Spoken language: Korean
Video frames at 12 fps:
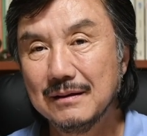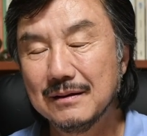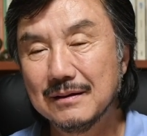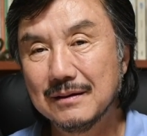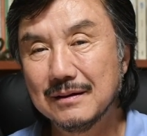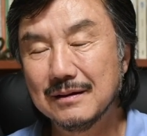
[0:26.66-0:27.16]

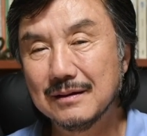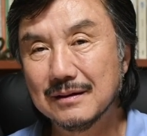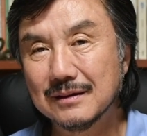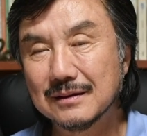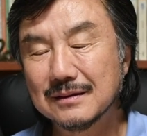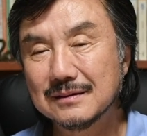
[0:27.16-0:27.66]

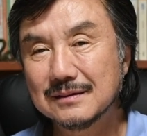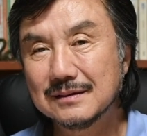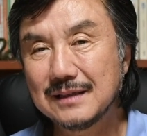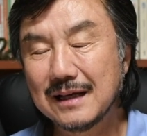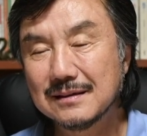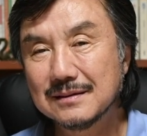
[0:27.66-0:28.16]
어,
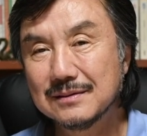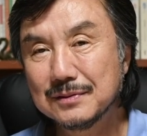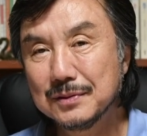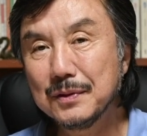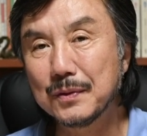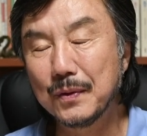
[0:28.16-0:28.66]

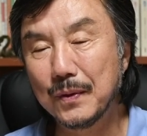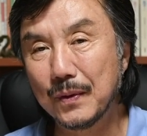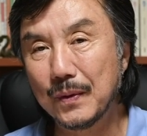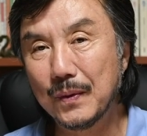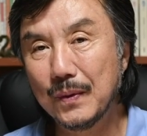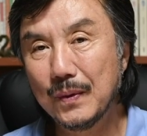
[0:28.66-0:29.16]
스스로